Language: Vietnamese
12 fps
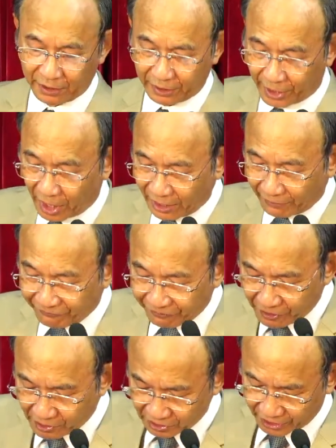đó là
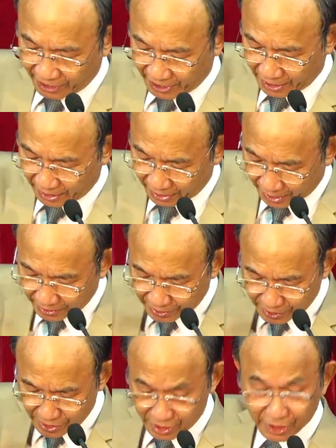phương tiện để
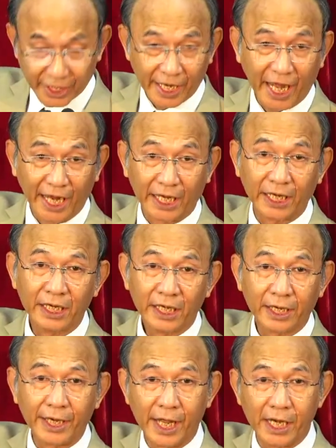đưa người này
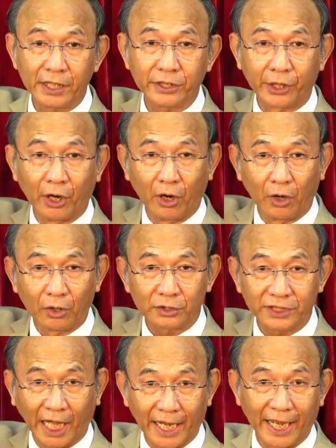đến chỗ
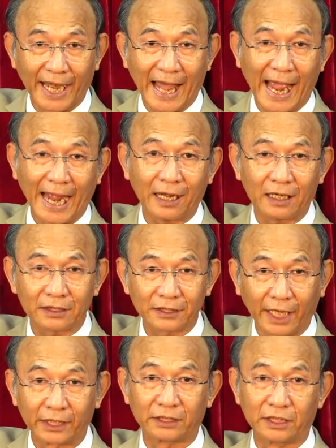thành đạt,
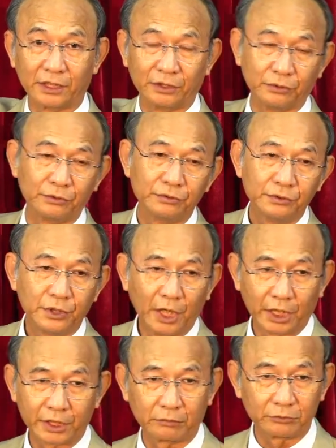thành tựu ở
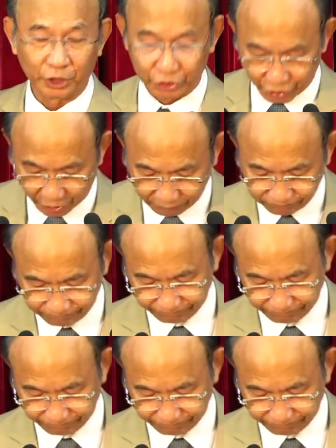trong đời sống.